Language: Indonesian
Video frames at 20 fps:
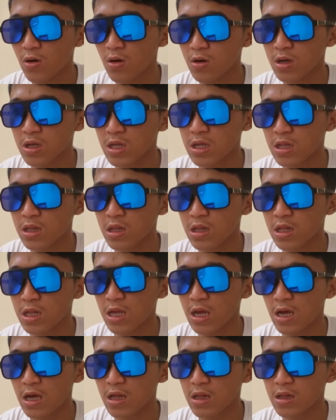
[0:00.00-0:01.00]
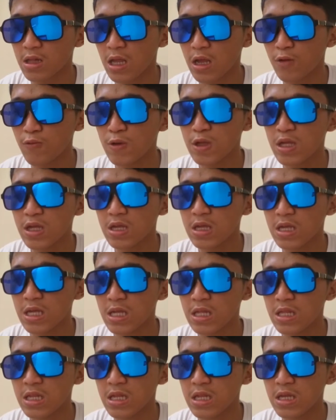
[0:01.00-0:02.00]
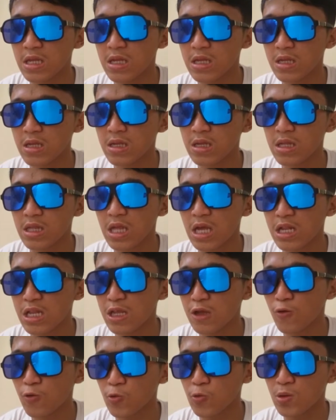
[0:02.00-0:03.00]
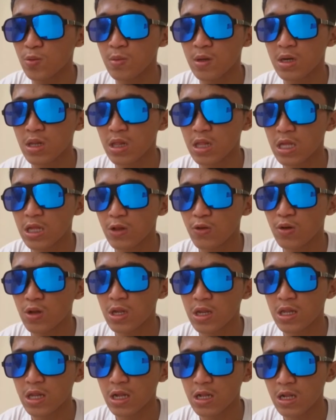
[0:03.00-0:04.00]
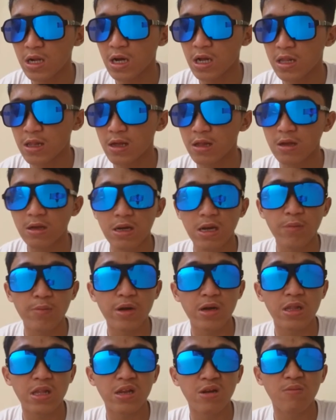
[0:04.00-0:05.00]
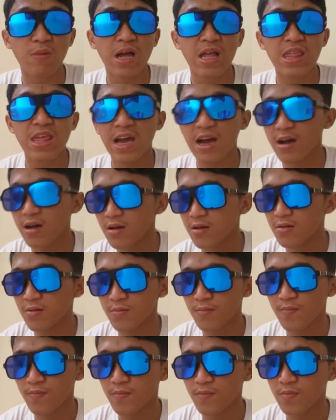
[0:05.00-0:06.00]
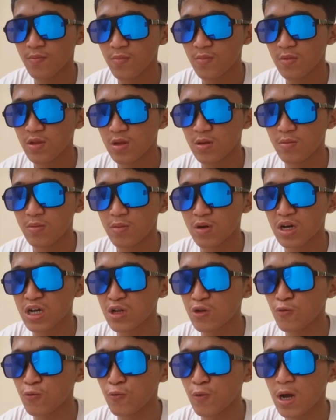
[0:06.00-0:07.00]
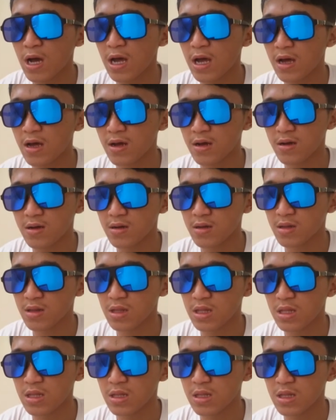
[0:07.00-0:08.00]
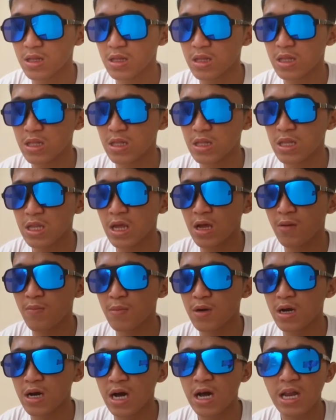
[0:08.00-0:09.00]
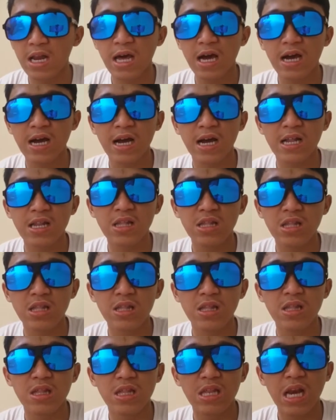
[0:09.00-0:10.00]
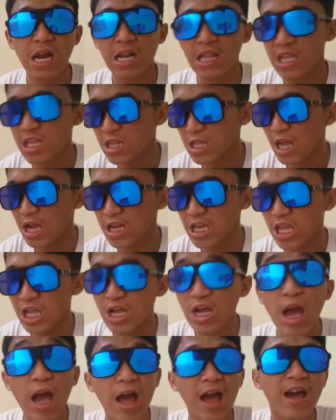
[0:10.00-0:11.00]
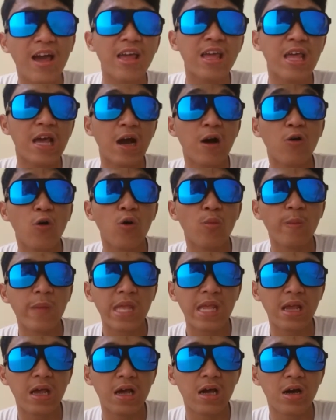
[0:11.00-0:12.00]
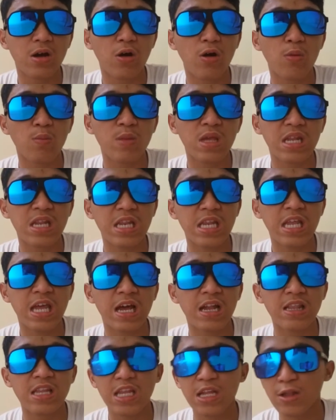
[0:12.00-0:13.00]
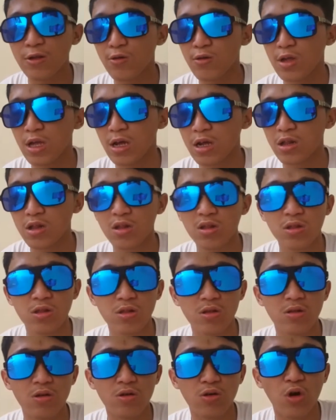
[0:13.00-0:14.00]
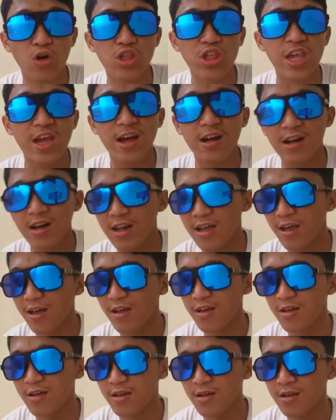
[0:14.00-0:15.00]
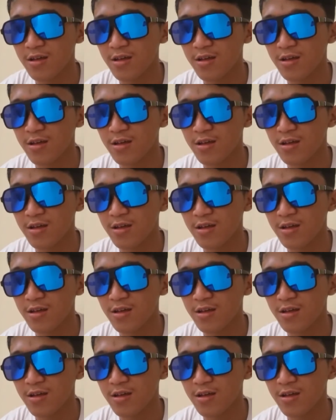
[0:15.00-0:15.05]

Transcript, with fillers: Oki Setia Dewi ini jadi youtubers Indonesia dengan subscriber terbanyak kedua dia mengalahkan Raditya Dika yang komi komedian itu yang kocak lah